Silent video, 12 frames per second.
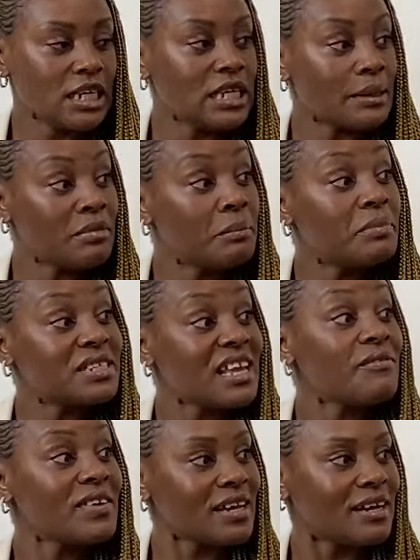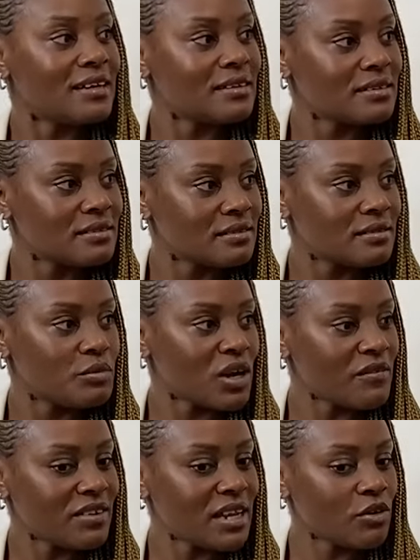y ya me empecé a fijar
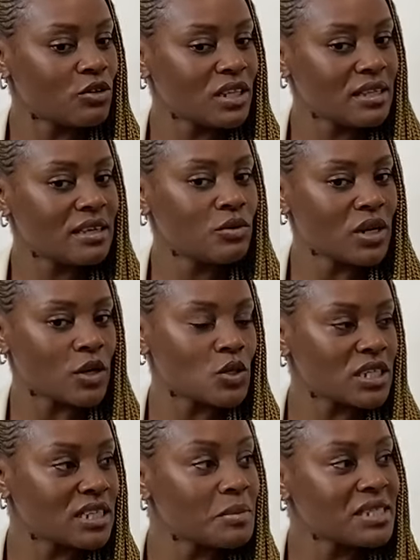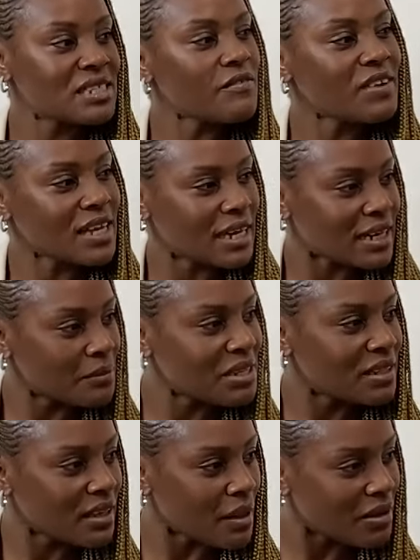porque al final cuando te dicen una cosa, te empiezas a fijar
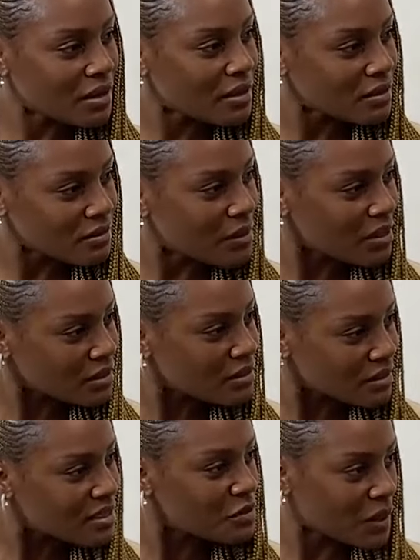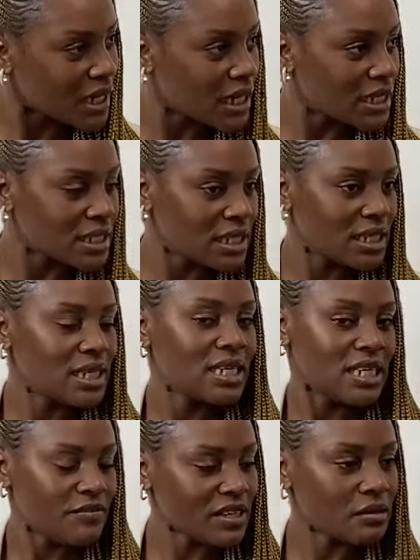realmente que a ver, a ver si es verdad.
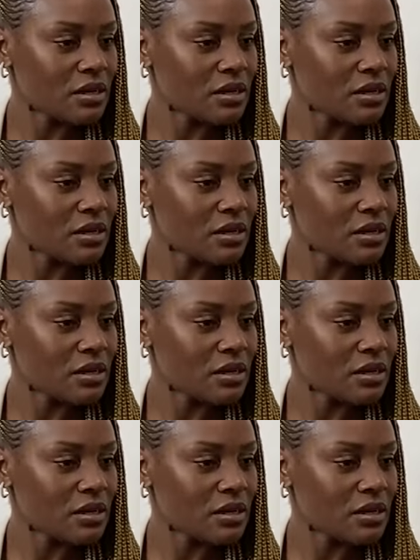Y